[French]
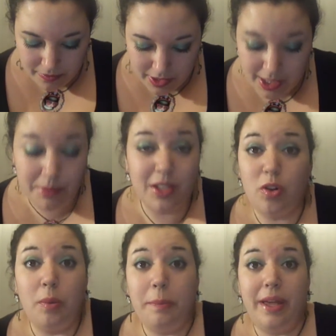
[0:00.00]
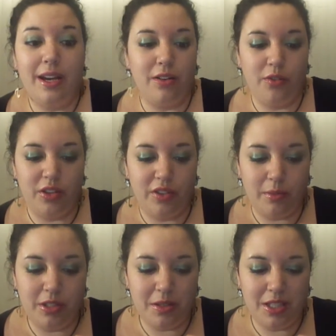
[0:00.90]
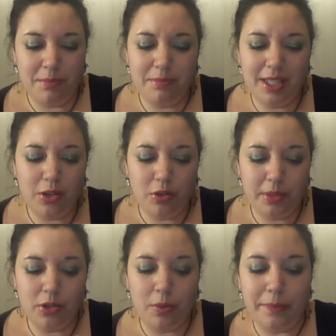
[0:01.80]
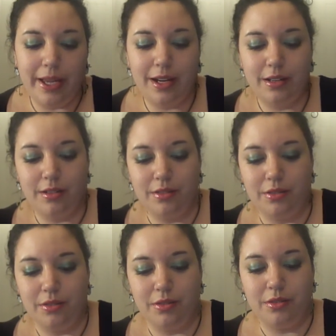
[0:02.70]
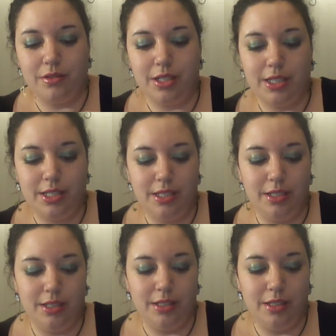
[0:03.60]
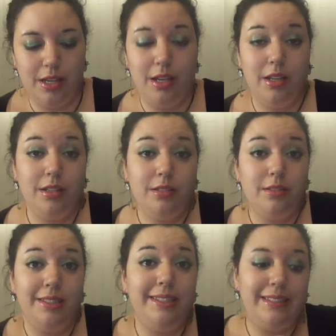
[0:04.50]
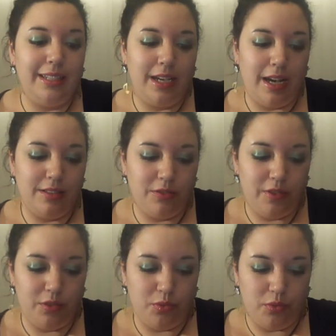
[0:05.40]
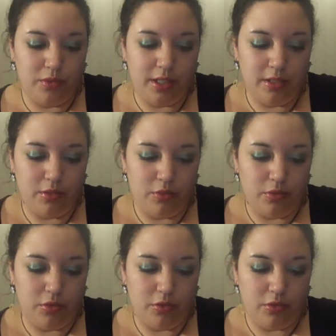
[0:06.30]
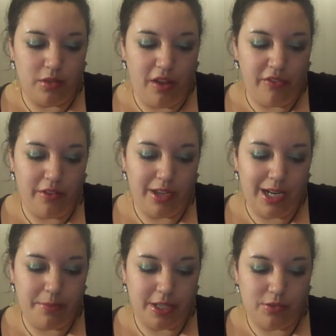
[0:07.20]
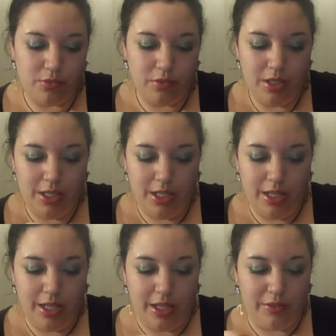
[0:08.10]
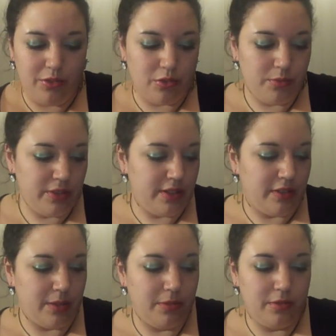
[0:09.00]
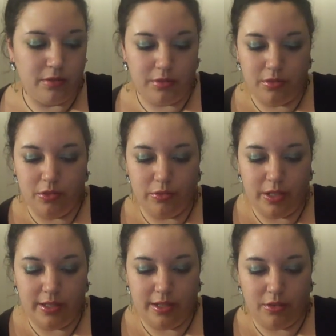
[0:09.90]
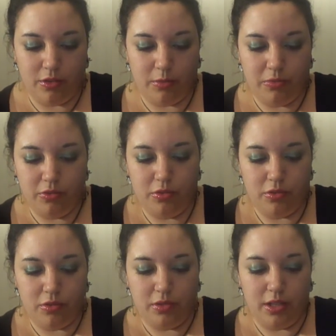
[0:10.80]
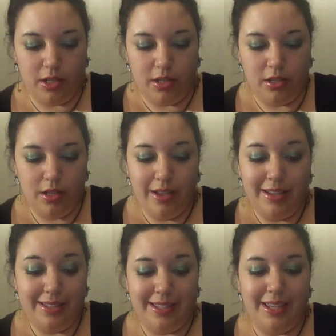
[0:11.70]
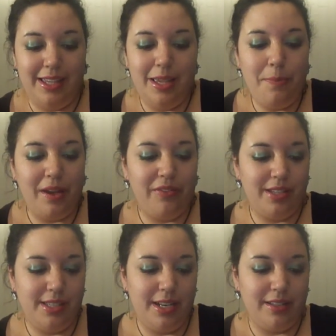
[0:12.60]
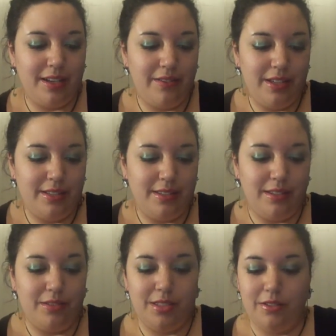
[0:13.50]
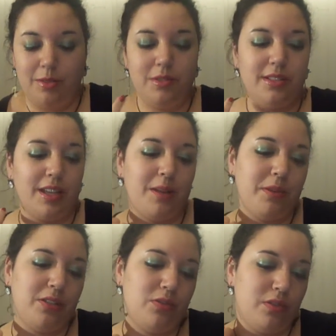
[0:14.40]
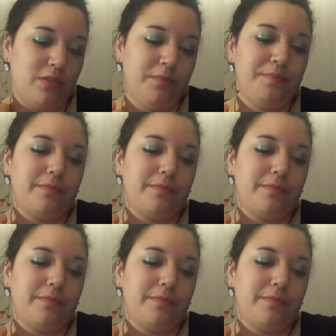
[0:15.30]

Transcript: des micro-perles en fait, vraiment des, micro-micro-perles euh, qui, qui s'écrasent en fait au contact, donc euh, enfin avec la pression. Et franchement, c'est vraiment. Je vais l'étaler encore plus de ce côté-là. C'est hyper facile à travailler, c'est vraiment c'est impressionnant.